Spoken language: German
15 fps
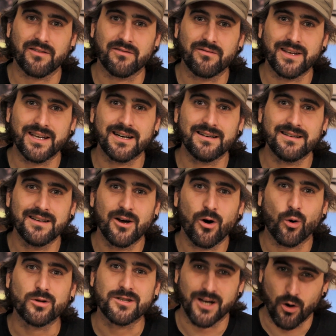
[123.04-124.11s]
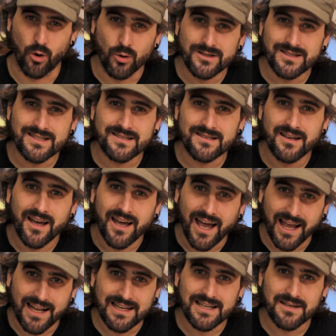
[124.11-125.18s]
waren wir unter uns,
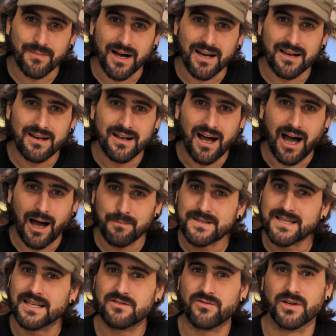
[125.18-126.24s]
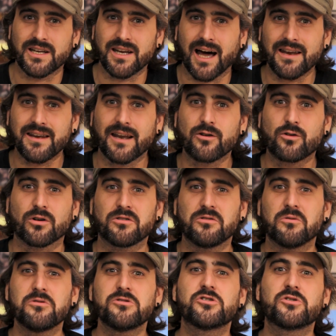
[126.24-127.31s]
endlich mal abseits von den anderen,
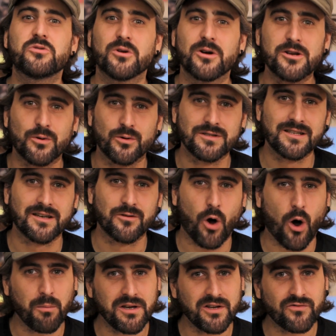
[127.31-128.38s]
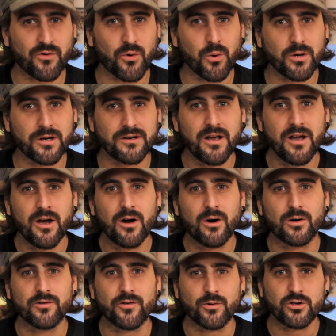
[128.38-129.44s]
konnten ungestört unseren Hobbys frönen,
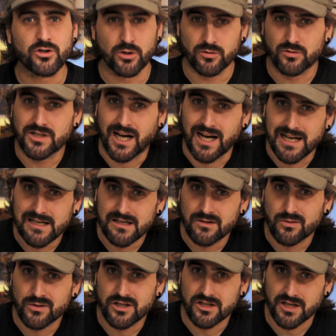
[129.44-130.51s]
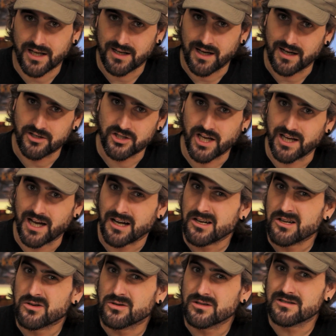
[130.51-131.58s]
uns ungestört unterhalten, ohne schräg, schräg
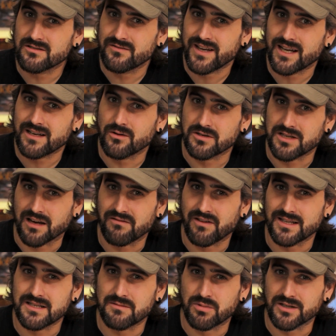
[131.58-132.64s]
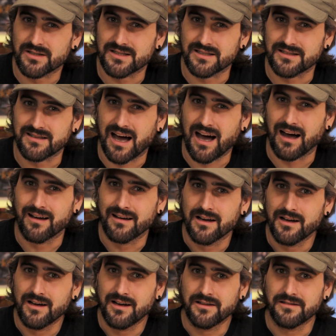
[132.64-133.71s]
angeguckt zu werden. Und dann waren sie plötzlich da.
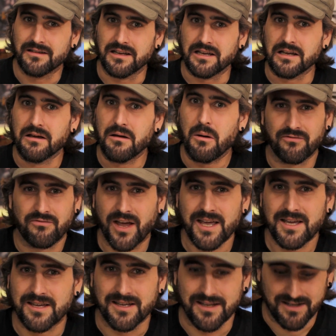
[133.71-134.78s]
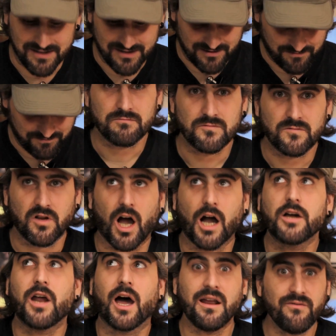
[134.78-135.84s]
Die Fake Geeks
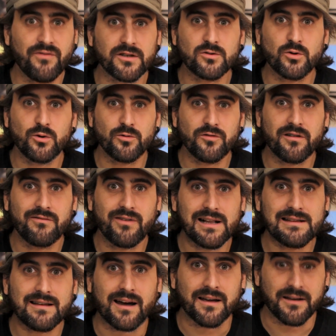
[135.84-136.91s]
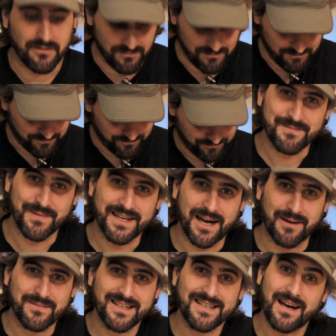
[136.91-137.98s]
drangen einfach so in unsere Welt ein. Ich meine,
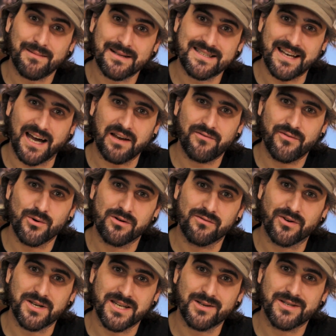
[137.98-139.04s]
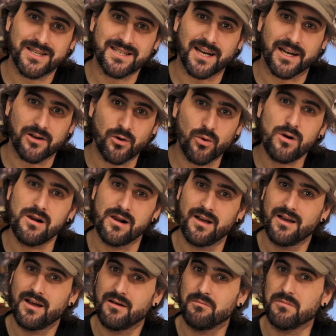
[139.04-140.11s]
haben die damals die Einführung von D&D 3.0
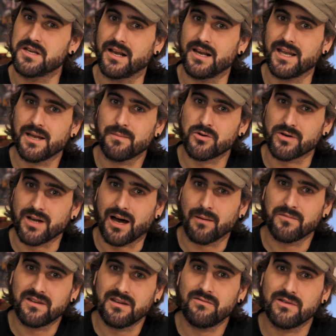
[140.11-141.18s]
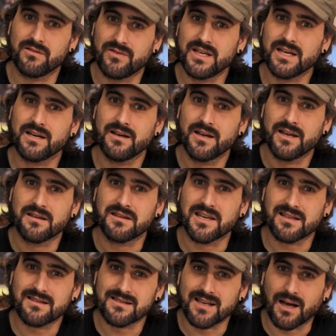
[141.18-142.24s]
miterlebt oder haben die wie wir
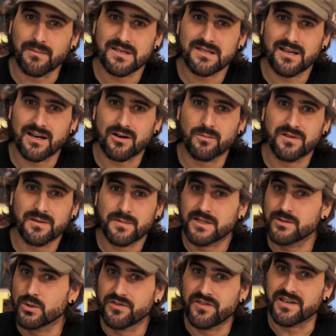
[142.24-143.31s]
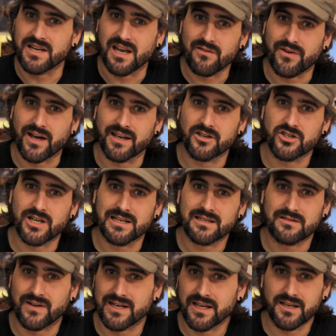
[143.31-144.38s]
jeden Samstag um 17 Uhr ZDF
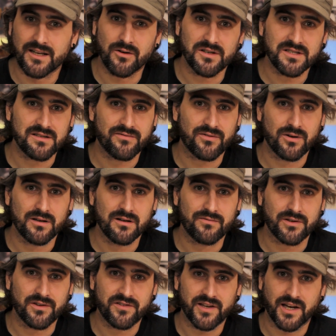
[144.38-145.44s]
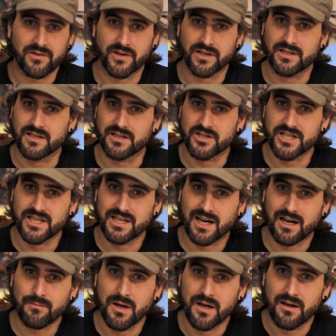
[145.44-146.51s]
eingeschaltet, weil da die neueste Folge von Star Trek TNG
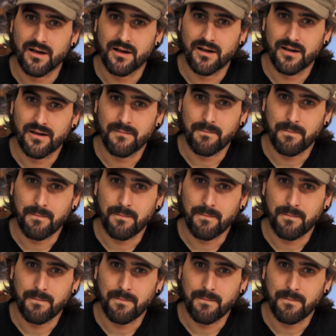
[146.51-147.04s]
kam? Nein,